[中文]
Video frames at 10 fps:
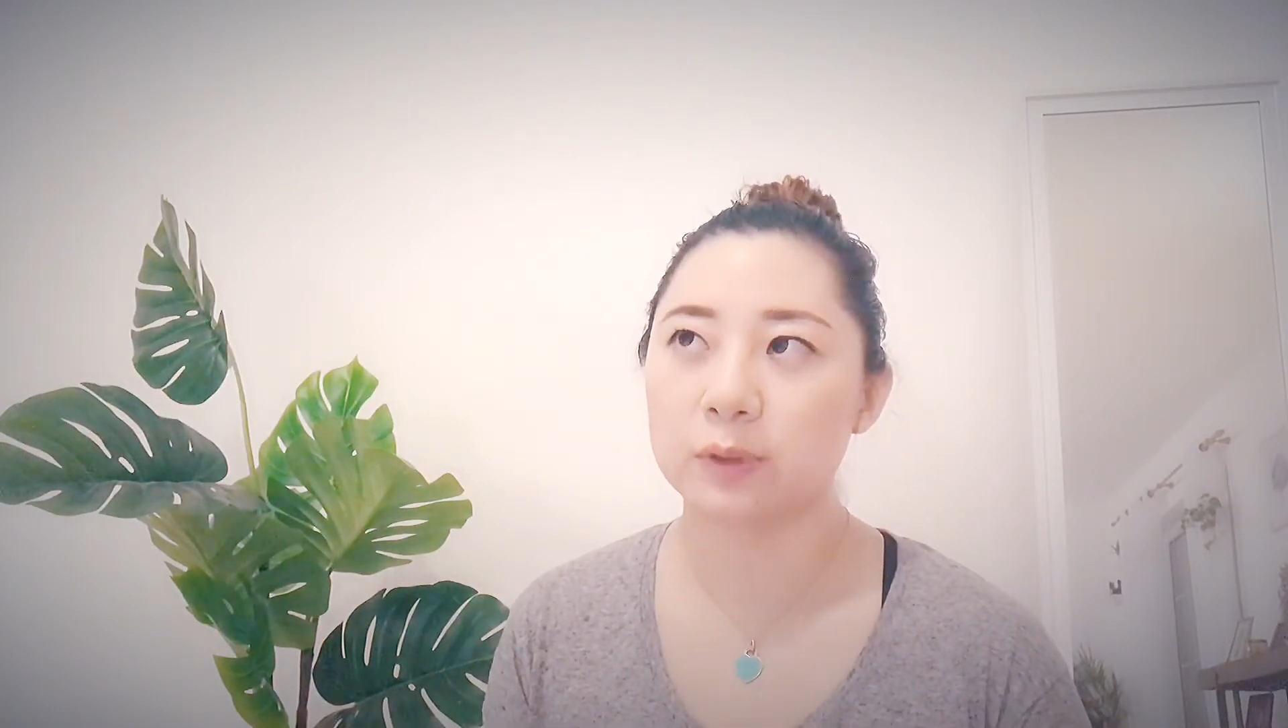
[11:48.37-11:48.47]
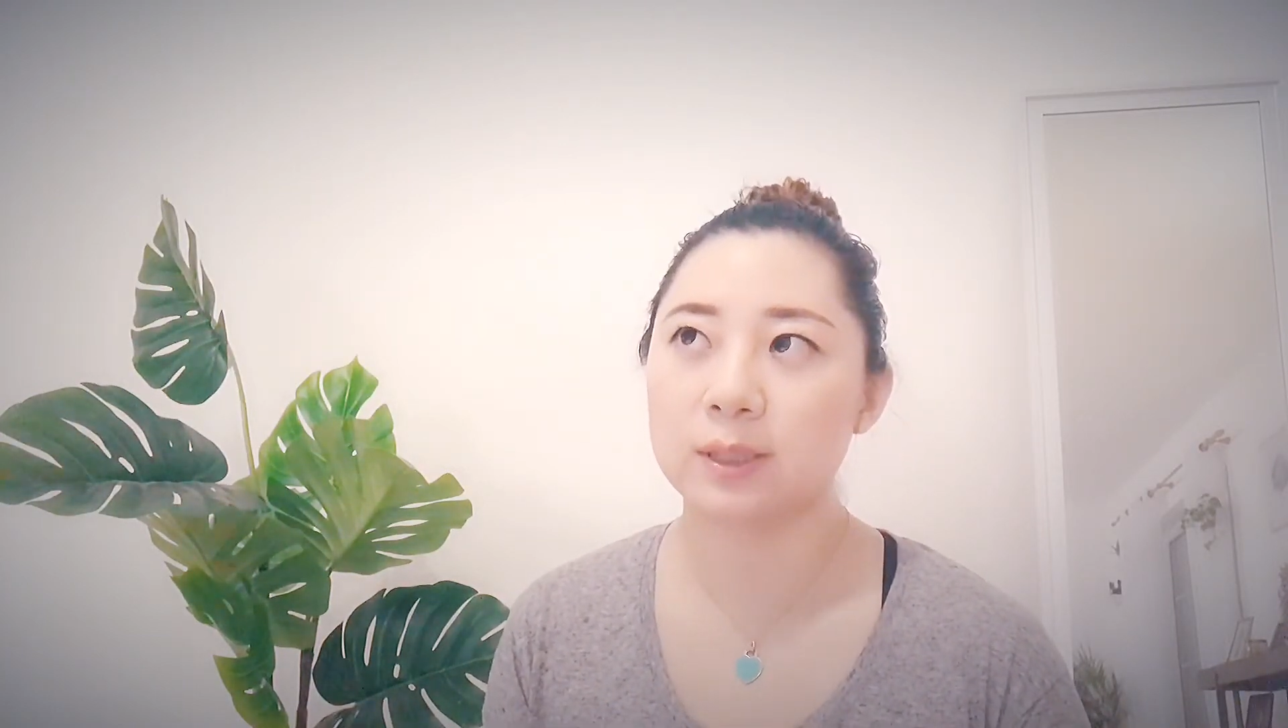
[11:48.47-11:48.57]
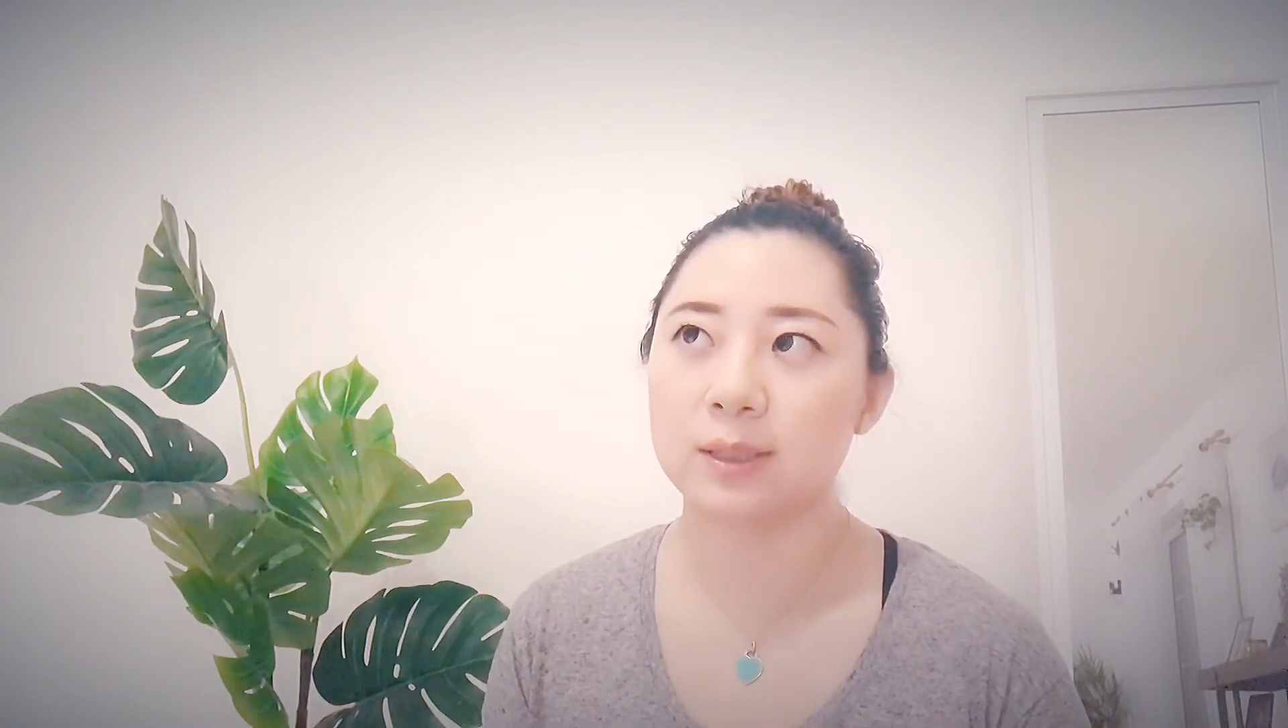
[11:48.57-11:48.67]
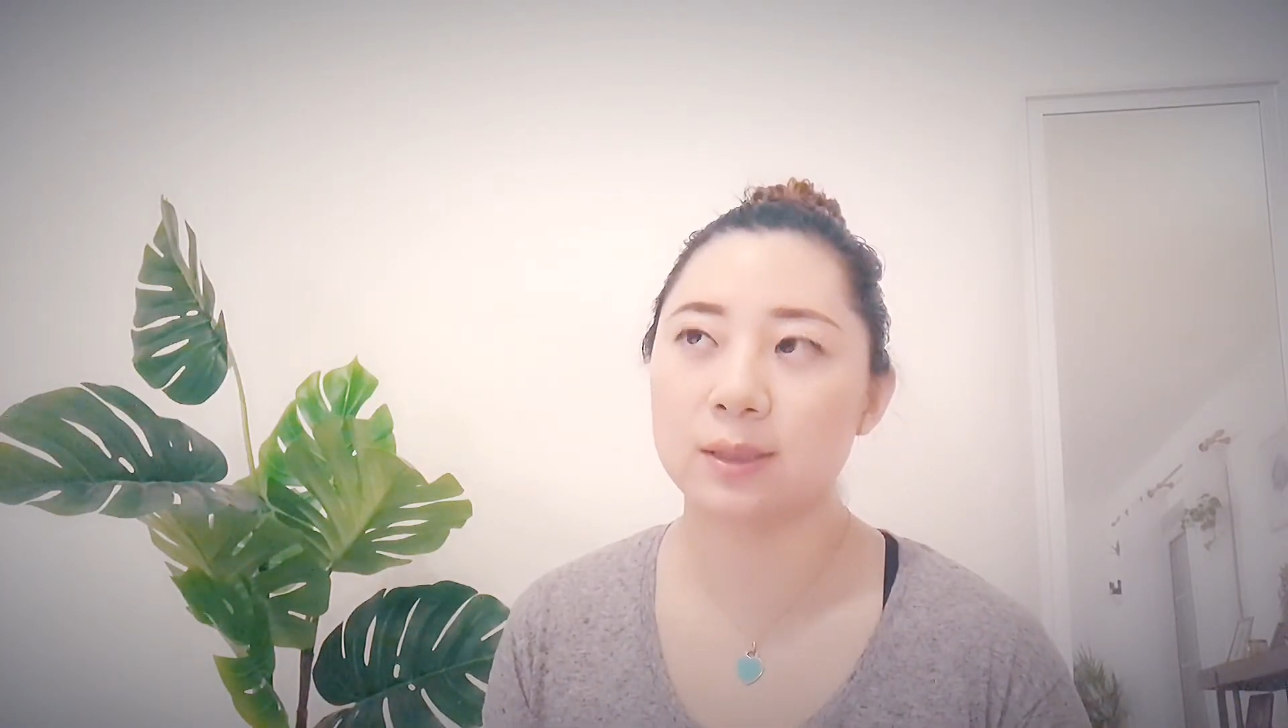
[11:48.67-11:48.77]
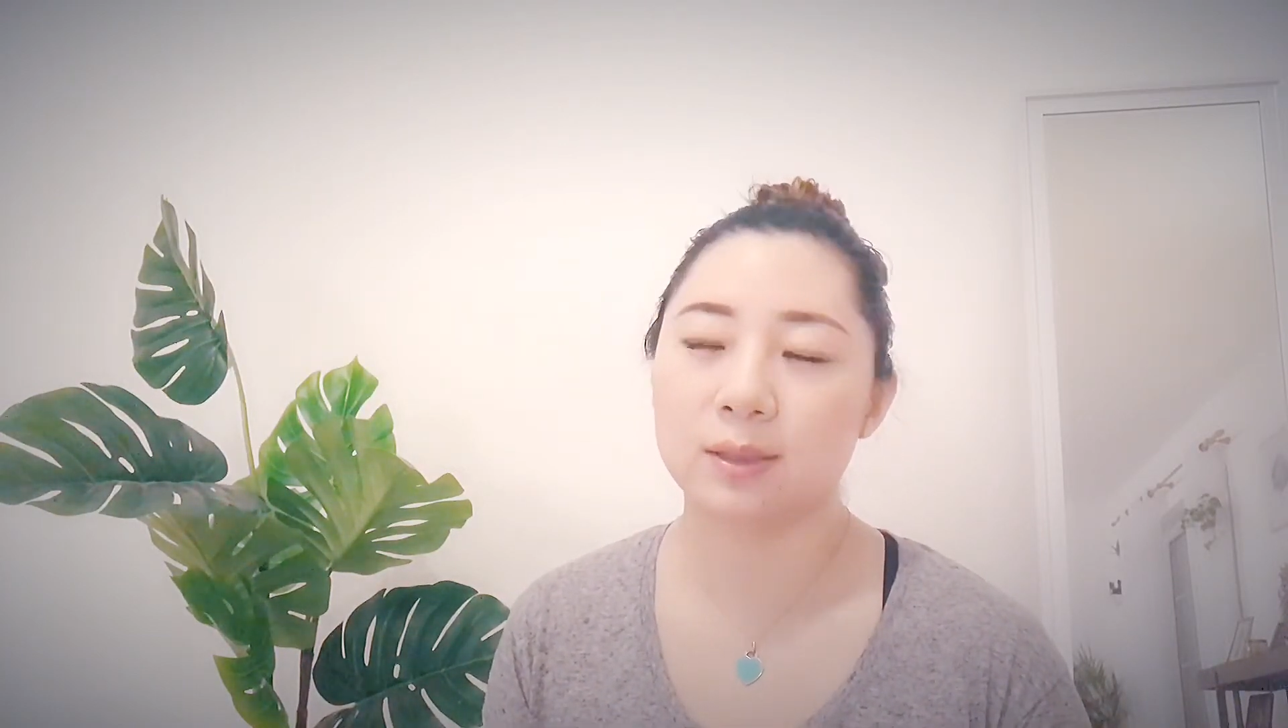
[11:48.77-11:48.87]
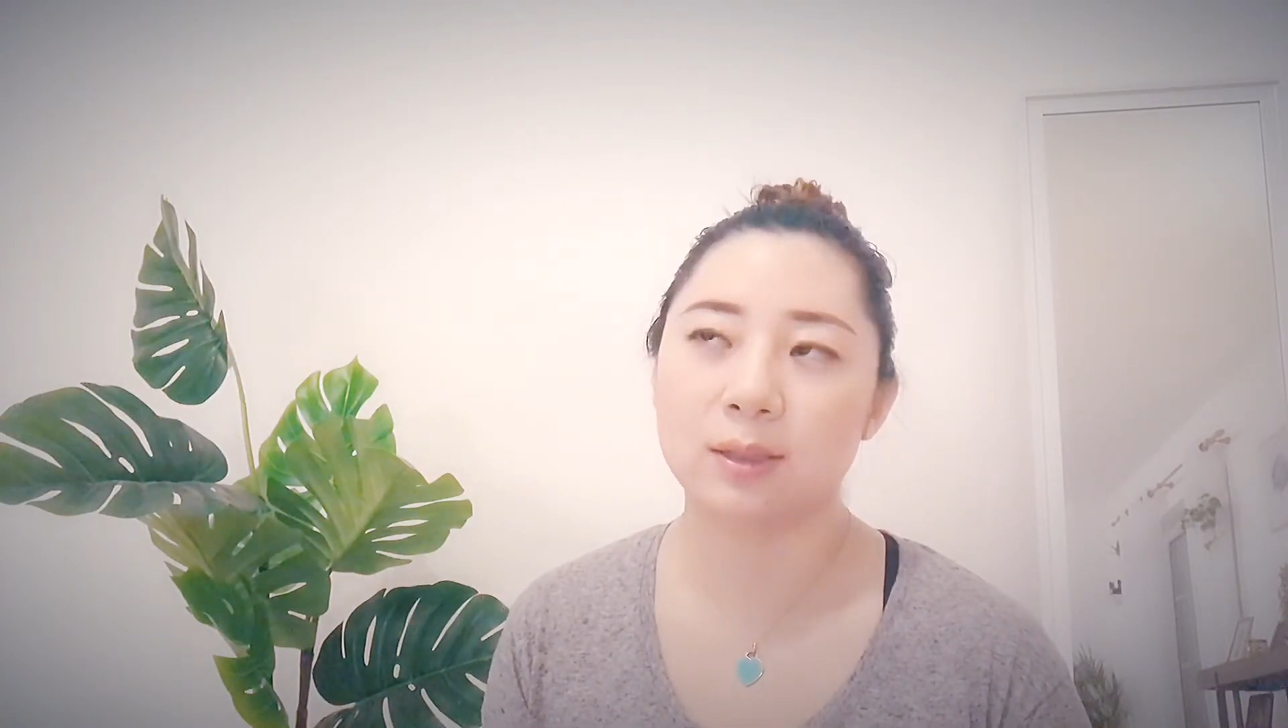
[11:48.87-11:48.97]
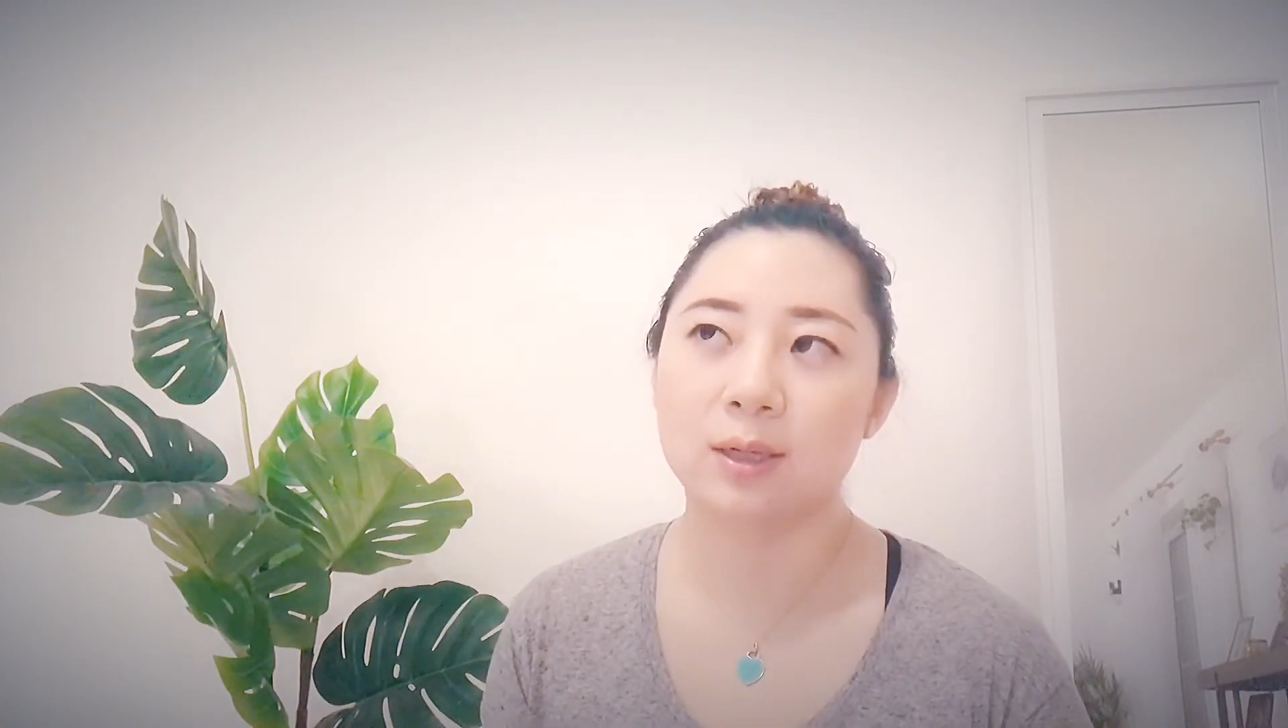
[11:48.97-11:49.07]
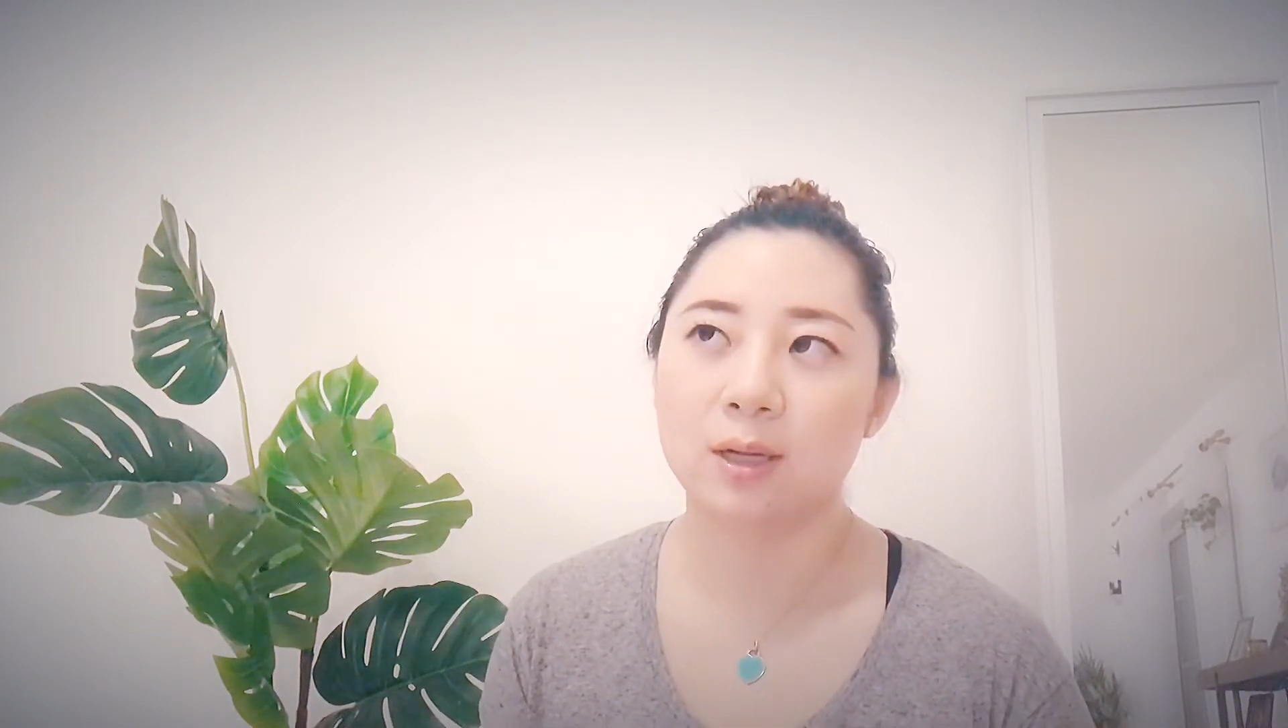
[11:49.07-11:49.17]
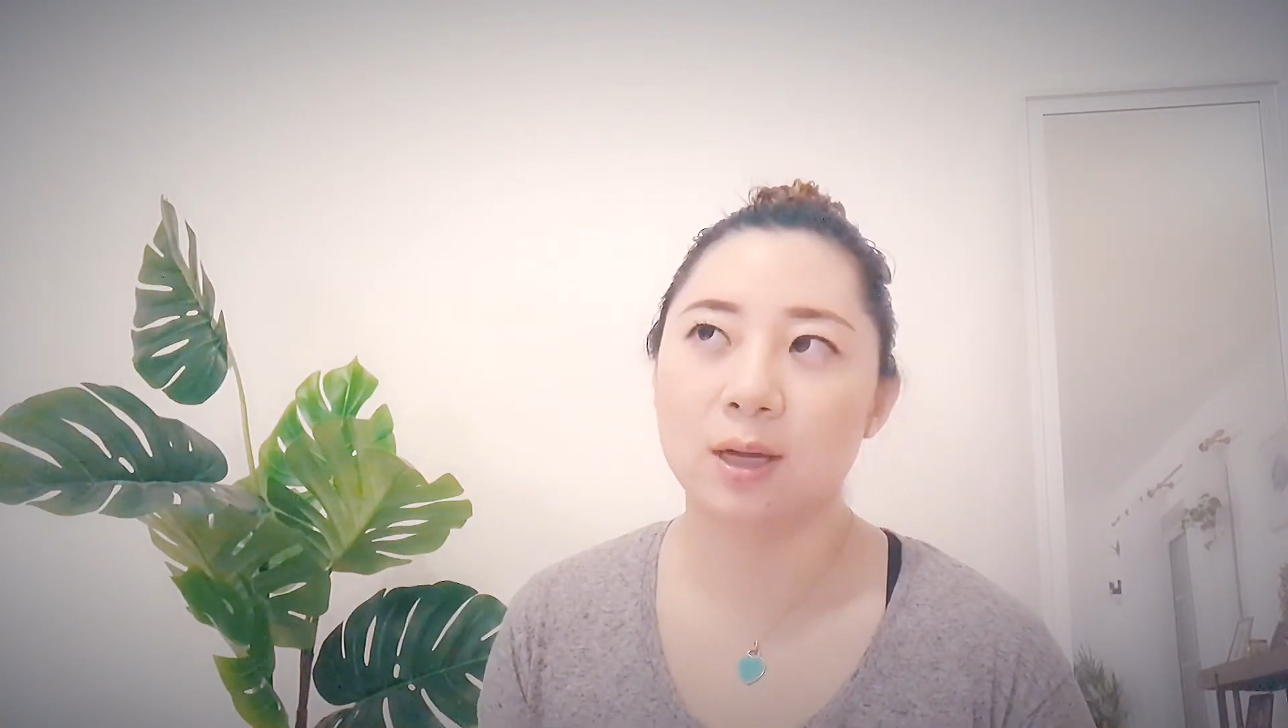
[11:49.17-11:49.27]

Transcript: 题，